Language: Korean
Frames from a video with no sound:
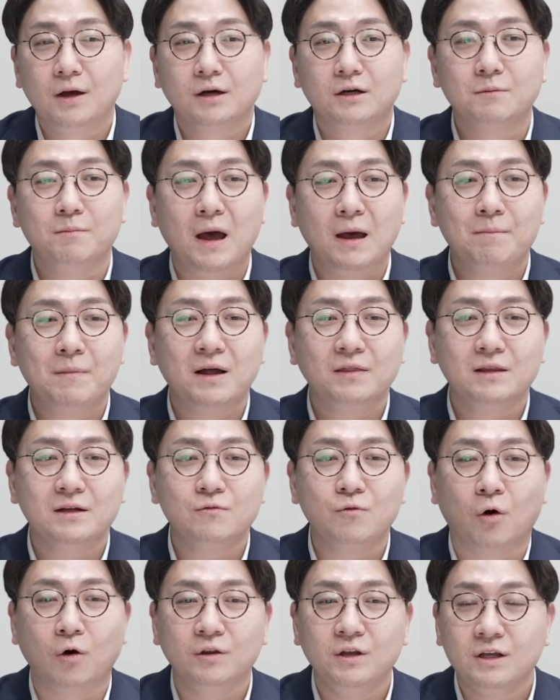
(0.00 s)
그
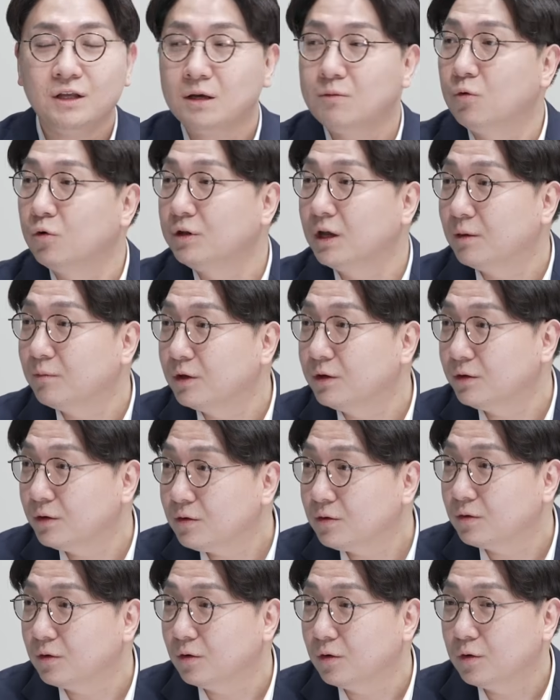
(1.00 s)
매맞는 원인이
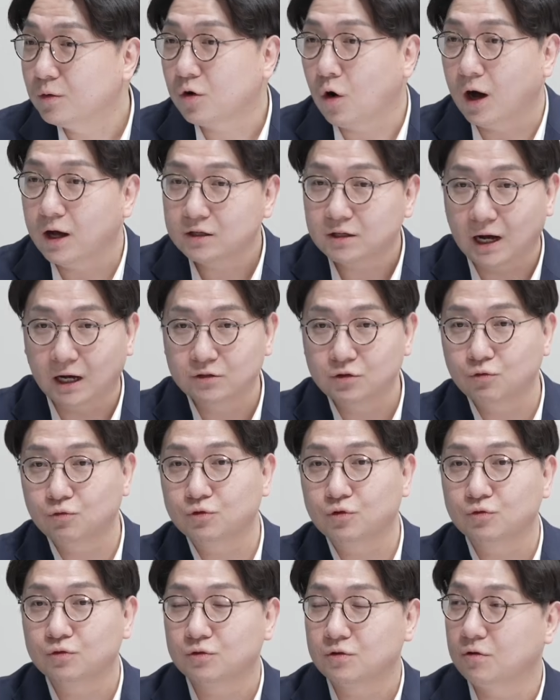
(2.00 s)
뭐냐면요. 강,
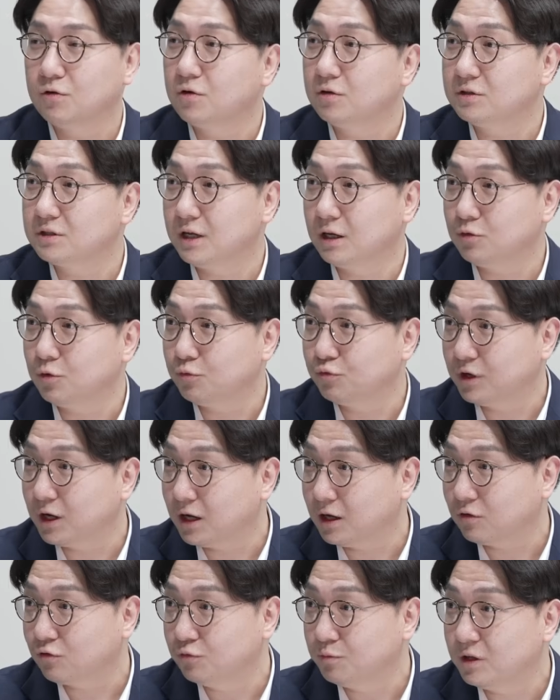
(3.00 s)
강서구청주 선거 때도
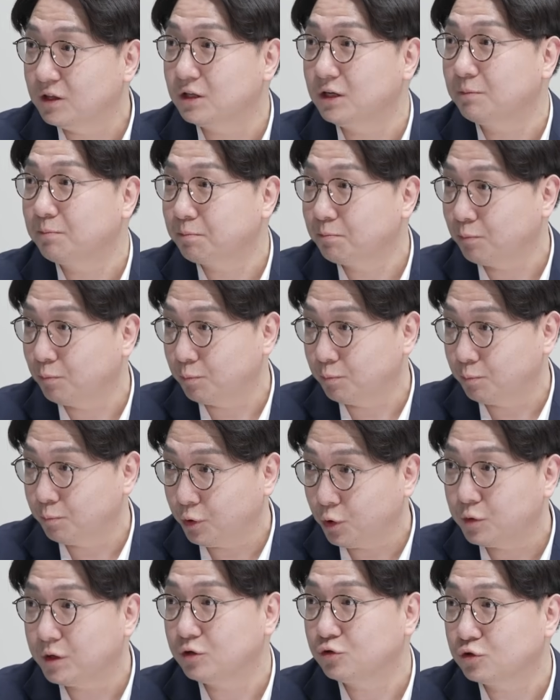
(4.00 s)
우리가 국민들이
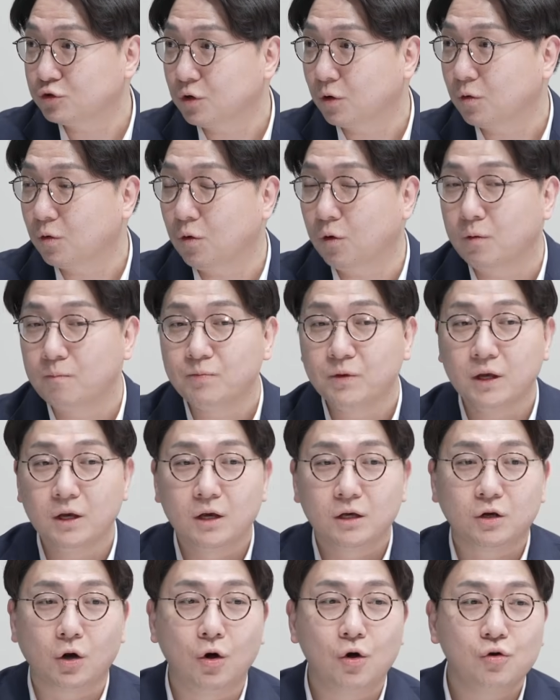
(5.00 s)
표현해 주셨고
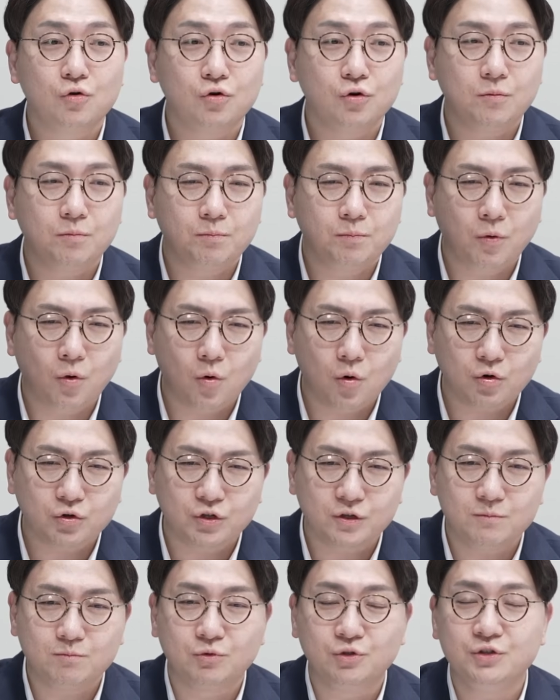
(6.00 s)
결국
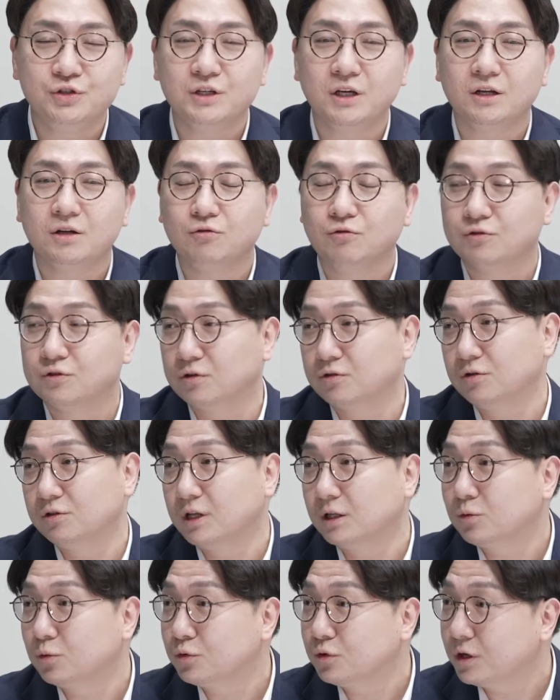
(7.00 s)
모든 문제는 윤석열
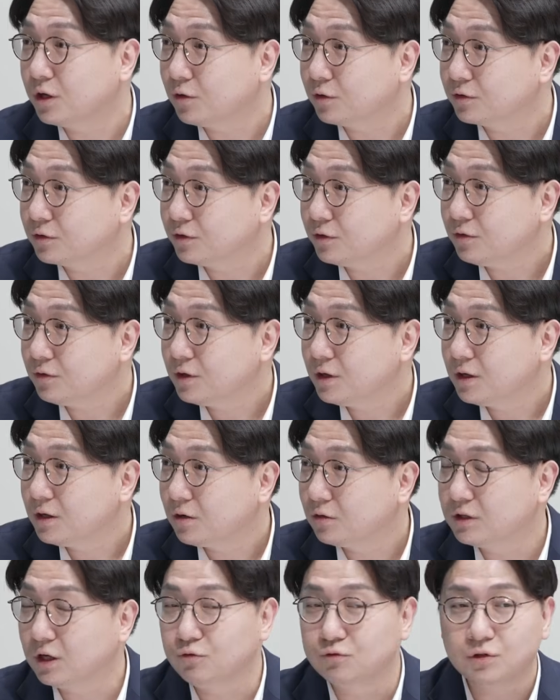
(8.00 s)
대통령이거든요. 음. 네.
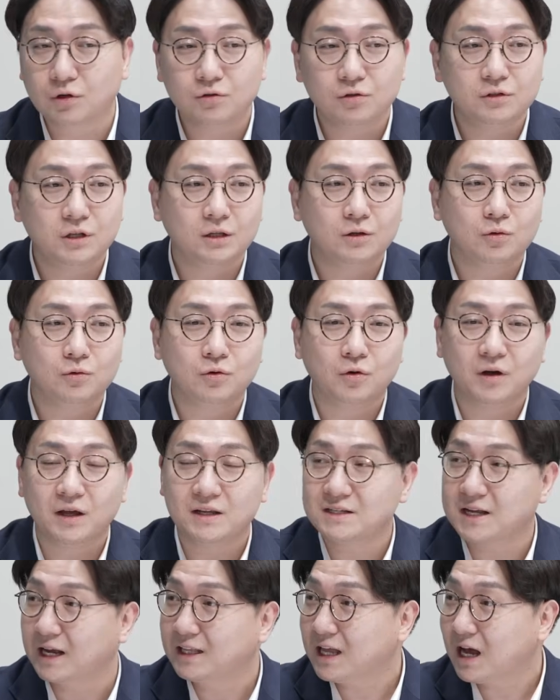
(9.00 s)
그다 윤석열
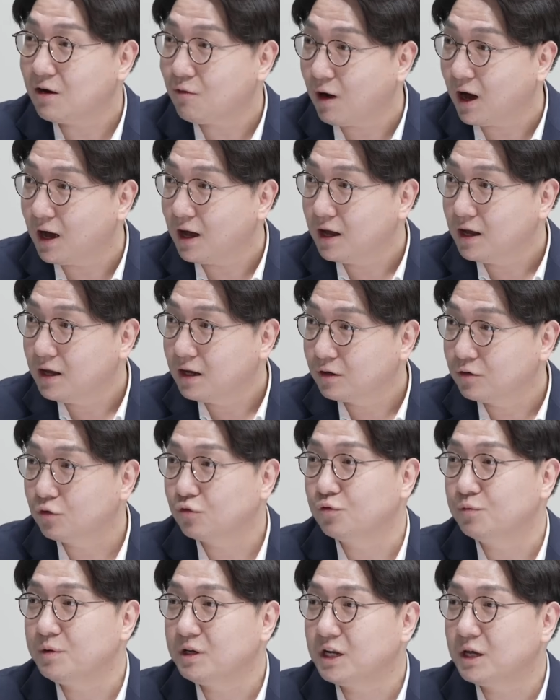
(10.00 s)
대통령의 사당화 그리고
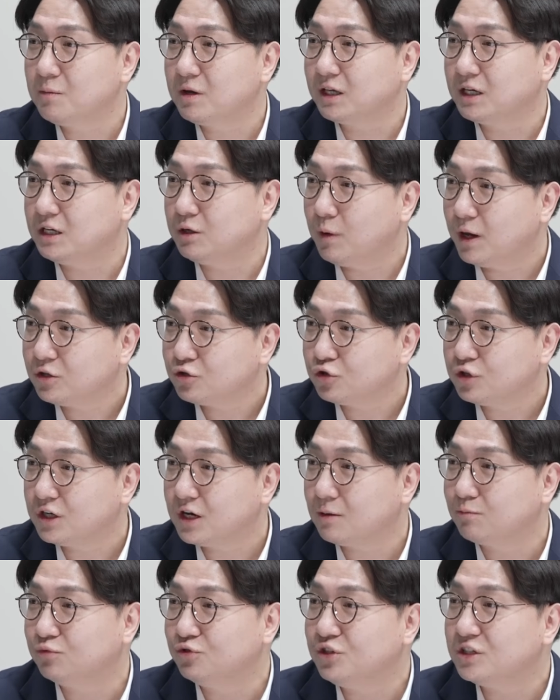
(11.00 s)
국민의힘의
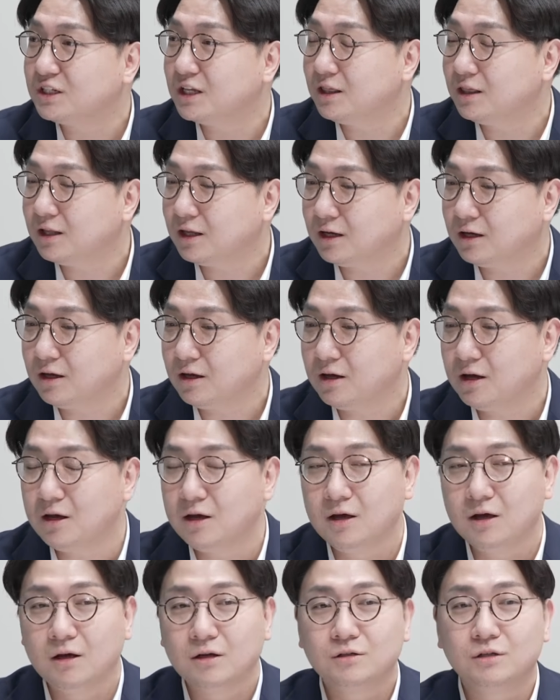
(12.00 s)
기회주의가 음. 문제인데
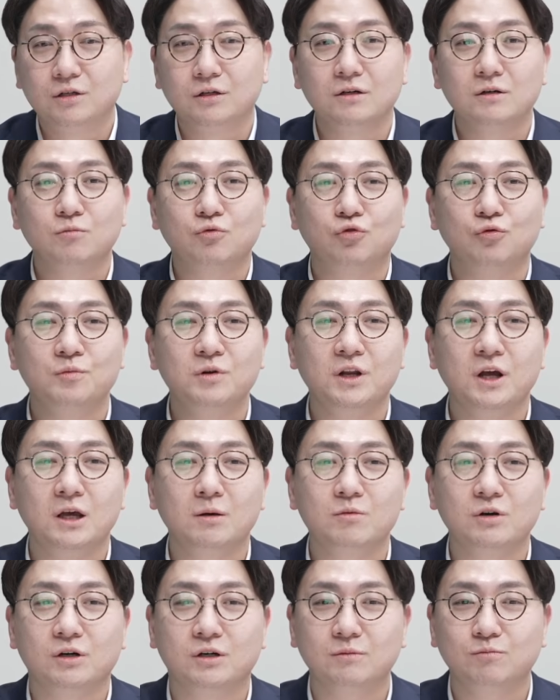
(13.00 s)
음. 지금
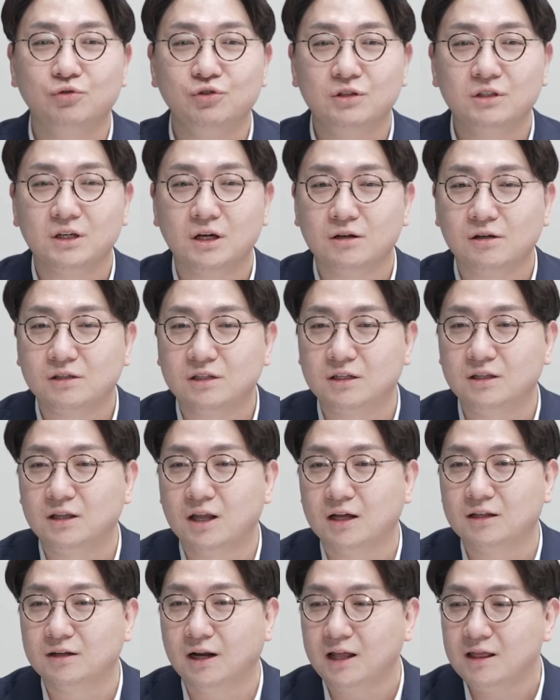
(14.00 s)
국민의힘은 그 문제를
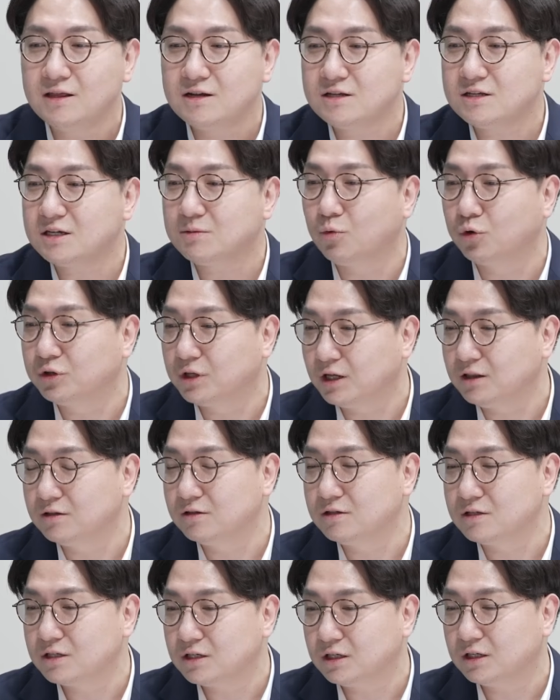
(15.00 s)
진단을 했는지
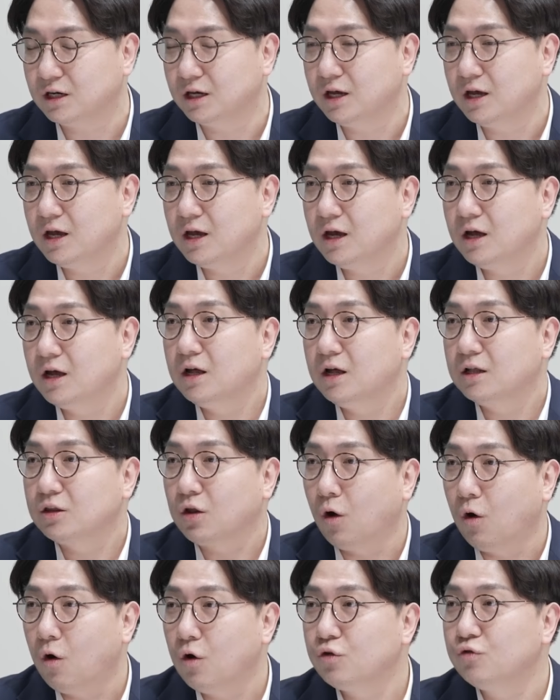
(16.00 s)
못했는지
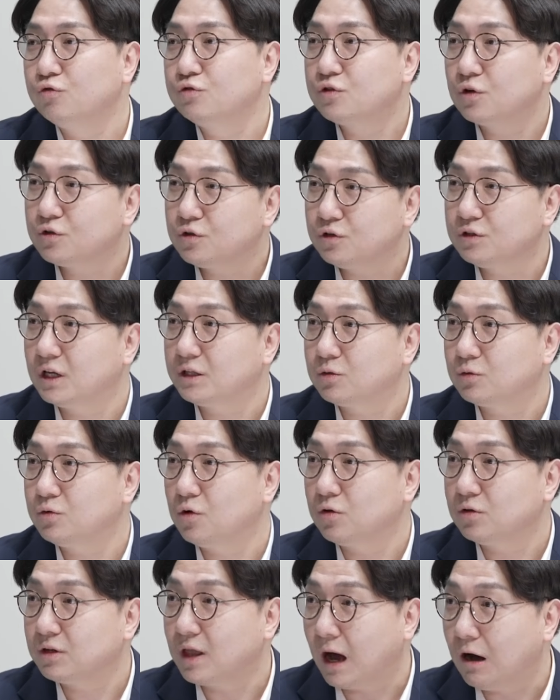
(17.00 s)
더 윤석열
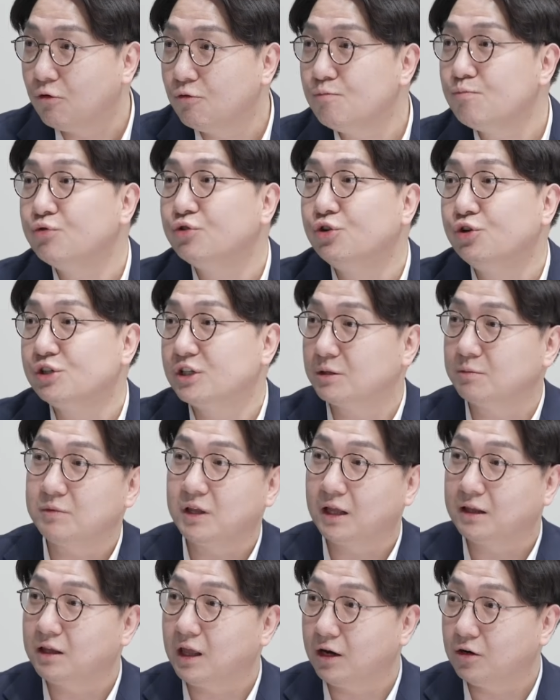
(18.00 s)
대통령 다운 분을 지금
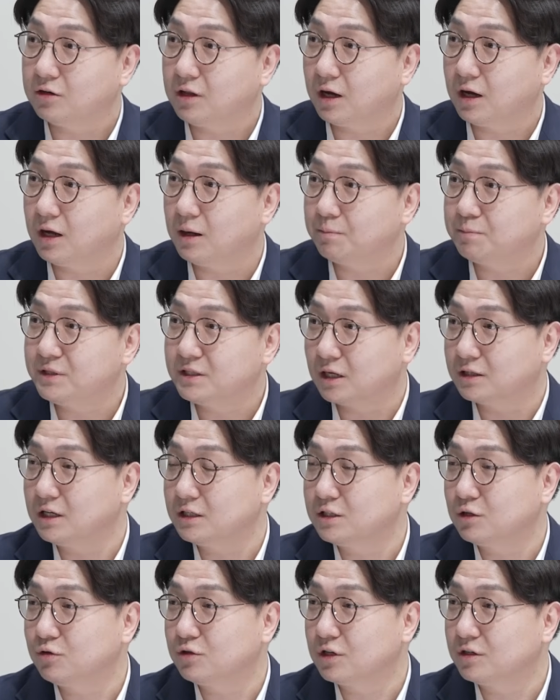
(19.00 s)
데, 데려다가
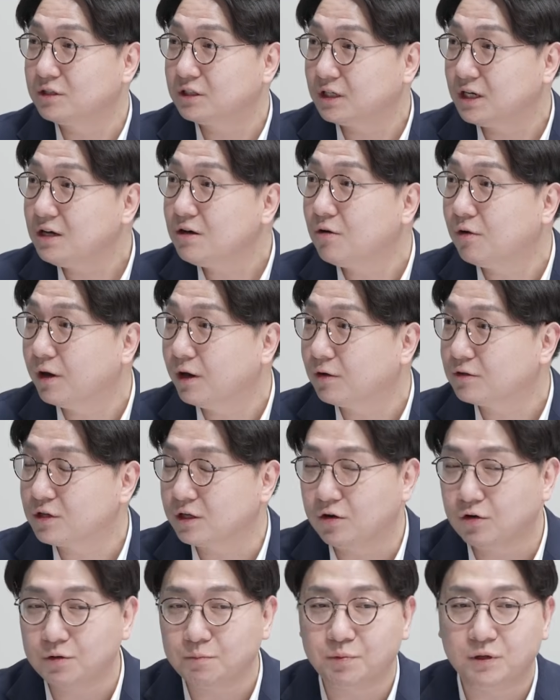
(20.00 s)
비상대책위원회 시킨 거예요. 그래서
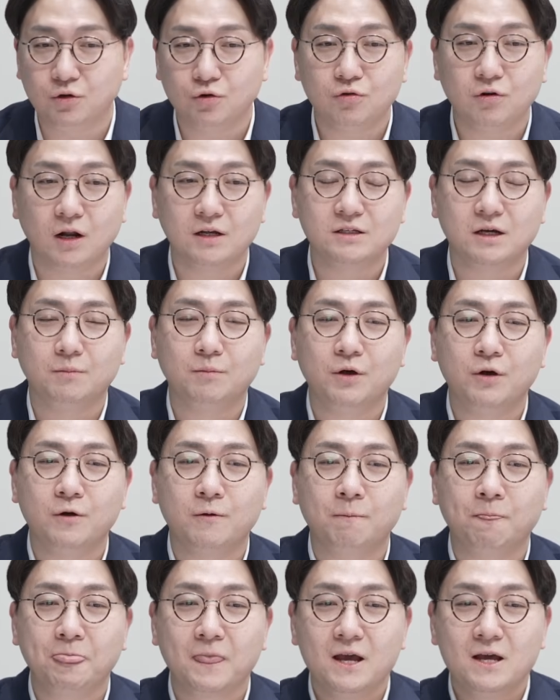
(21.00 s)
이거는 네. 비유를
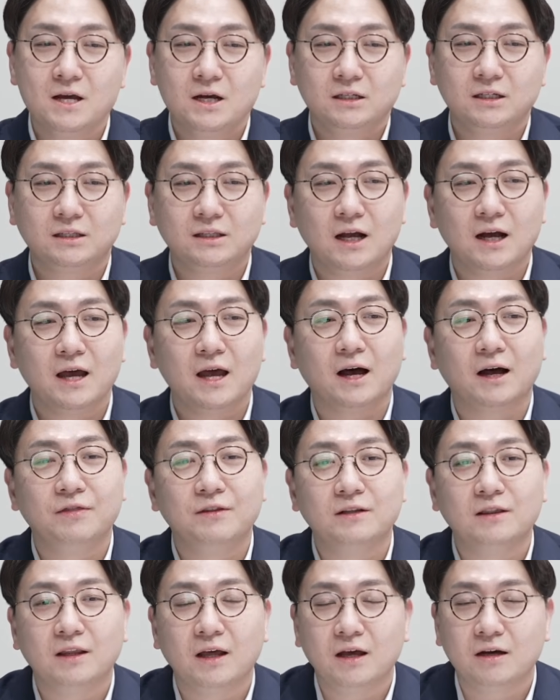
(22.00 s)
하자면 식당에
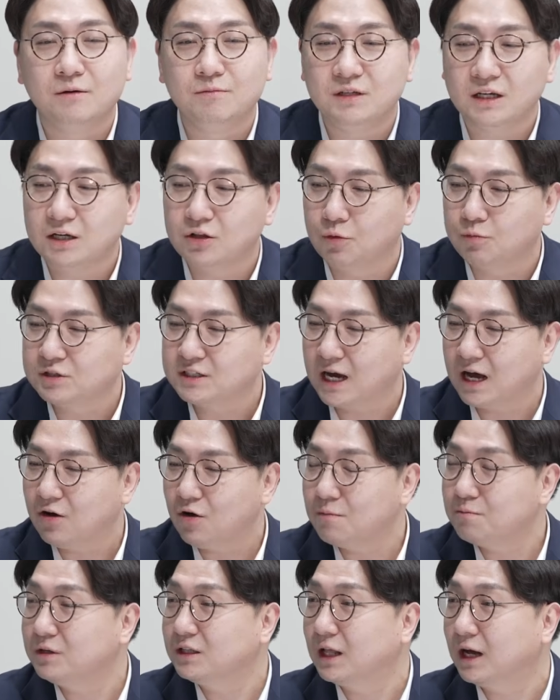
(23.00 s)
갔는데 음식이 너무 짠
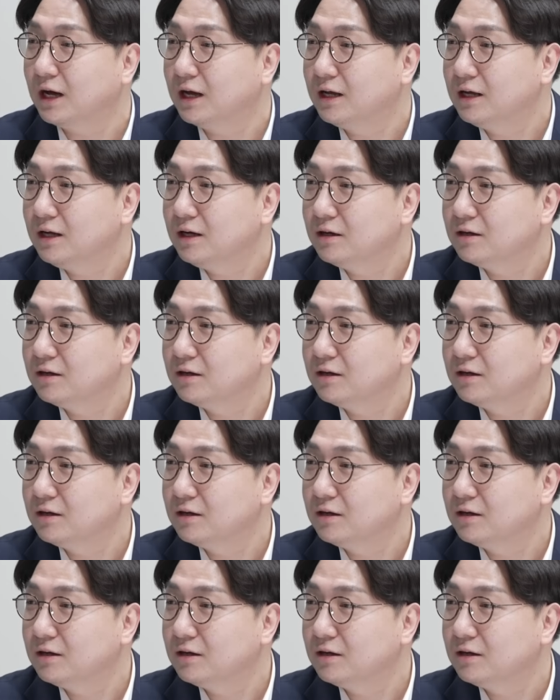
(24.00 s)
겁니다.